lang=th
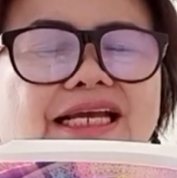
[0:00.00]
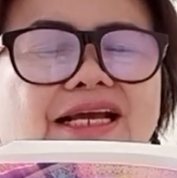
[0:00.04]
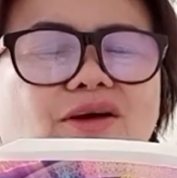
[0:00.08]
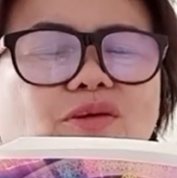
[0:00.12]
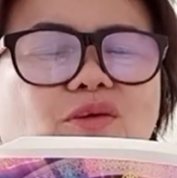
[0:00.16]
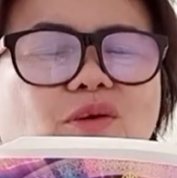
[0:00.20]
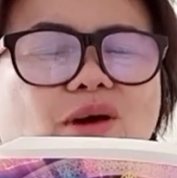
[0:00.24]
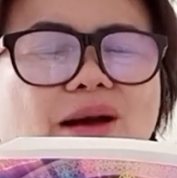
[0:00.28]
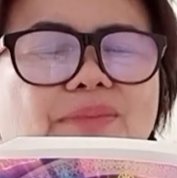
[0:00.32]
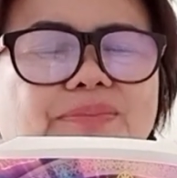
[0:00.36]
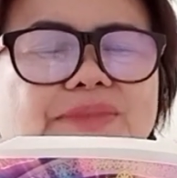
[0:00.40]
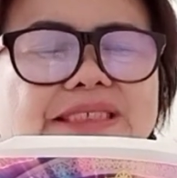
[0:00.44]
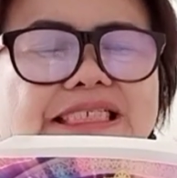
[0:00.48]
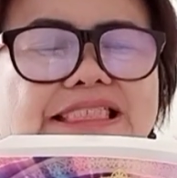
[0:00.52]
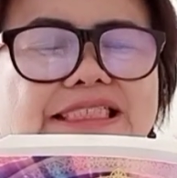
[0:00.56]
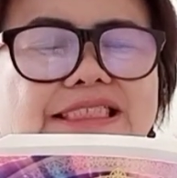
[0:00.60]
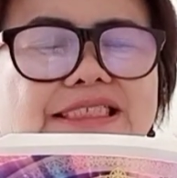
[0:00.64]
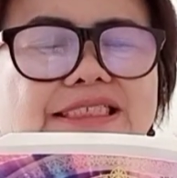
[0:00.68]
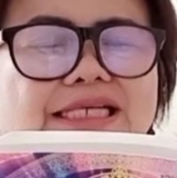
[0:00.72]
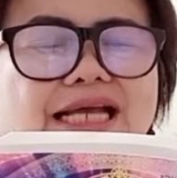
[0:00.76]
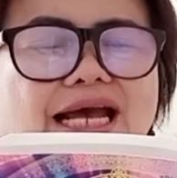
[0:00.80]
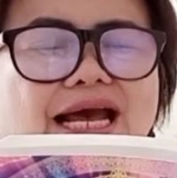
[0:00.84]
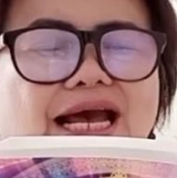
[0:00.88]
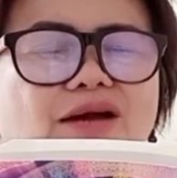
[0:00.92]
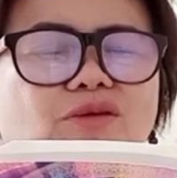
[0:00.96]
ความอิจ
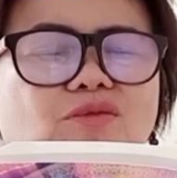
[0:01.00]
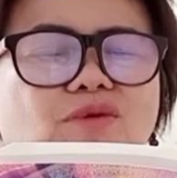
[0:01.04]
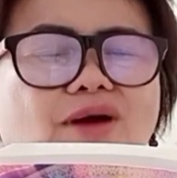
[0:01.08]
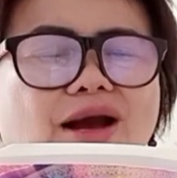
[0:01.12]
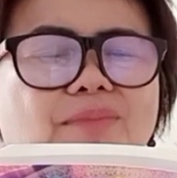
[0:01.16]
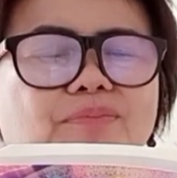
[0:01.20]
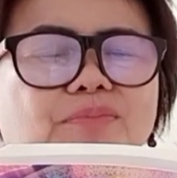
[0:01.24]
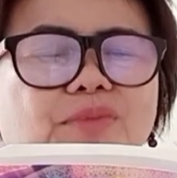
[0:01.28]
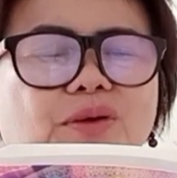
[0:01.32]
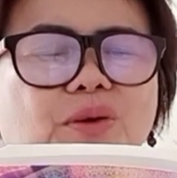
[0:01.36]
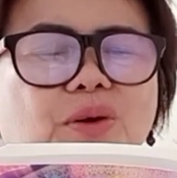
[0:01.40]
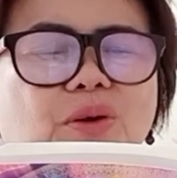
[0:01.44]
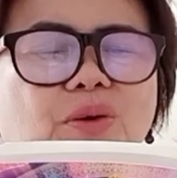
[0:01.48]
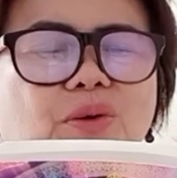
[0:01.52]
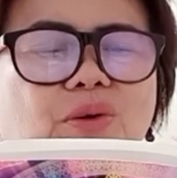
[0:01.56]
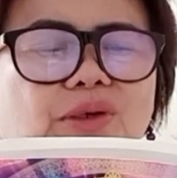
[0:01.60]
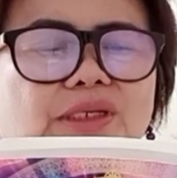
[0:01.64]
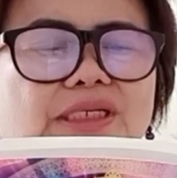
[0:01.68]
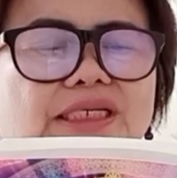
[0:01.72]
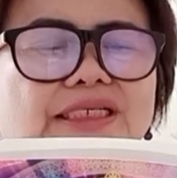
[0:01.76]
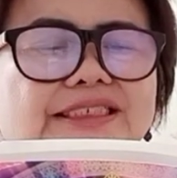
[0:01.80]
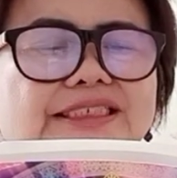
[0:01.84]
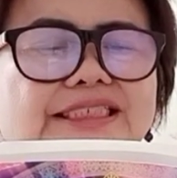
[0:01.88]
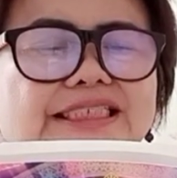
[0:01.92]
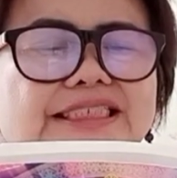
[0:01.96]
ฉาความโกรธ
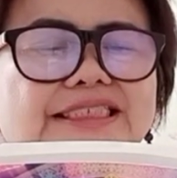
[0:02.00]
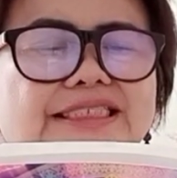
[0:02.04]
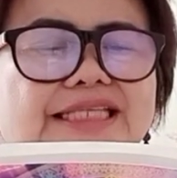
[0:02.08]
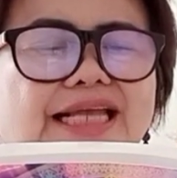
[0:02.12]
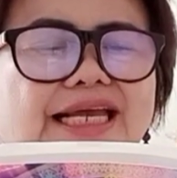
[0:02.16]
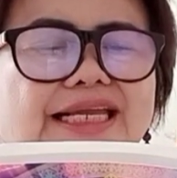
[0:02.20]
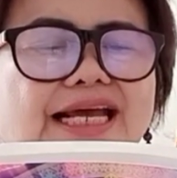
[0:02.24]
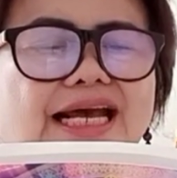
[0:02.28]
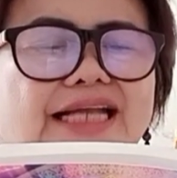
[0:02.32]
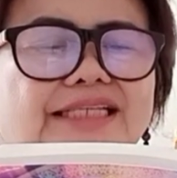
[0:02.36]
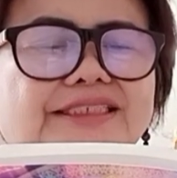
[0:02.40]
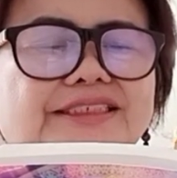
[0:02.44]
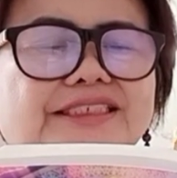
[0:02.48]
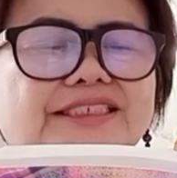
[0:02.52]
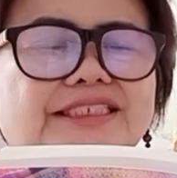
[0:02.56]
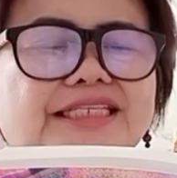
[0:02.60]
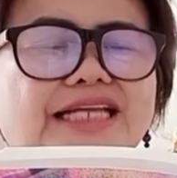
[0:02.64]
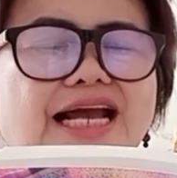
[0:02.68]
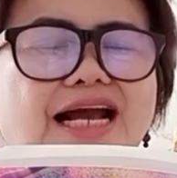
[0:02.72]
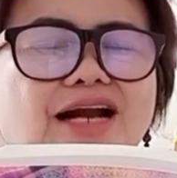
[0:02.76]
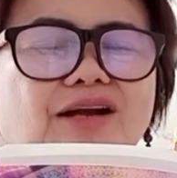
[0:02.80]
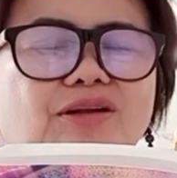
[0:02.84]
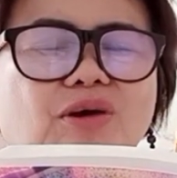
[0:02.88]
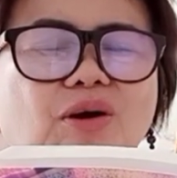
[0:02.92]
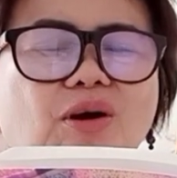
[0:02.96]
หรือนิสัยอาช
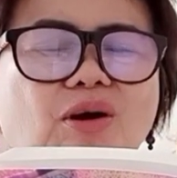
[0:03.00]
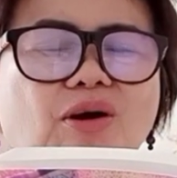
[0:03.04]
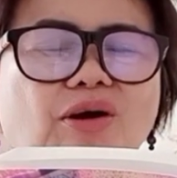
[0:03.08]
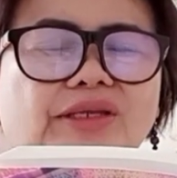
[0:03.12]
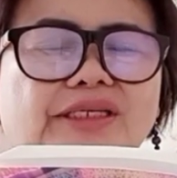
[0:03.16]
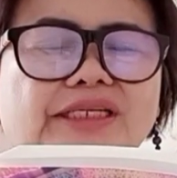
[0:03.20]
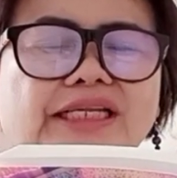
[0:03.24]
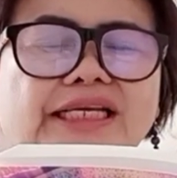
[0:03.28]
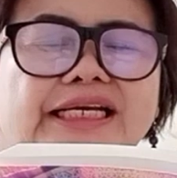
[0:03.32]
ญากร